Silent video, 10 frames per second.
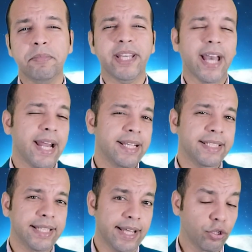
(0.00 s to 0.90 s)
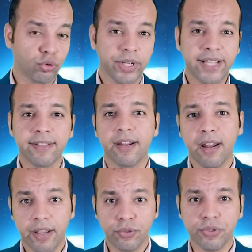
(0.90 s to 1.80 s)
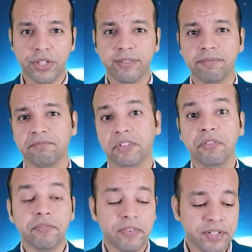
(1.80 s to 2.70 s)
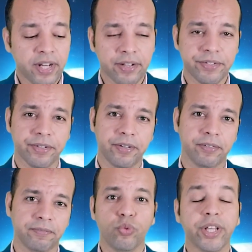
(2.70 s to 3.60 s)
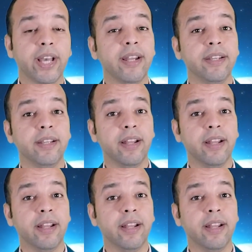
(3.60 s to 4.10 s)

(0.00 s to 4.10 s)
بيخلي الكترونات الهيدروجين تنفصل عن الذره ويخلي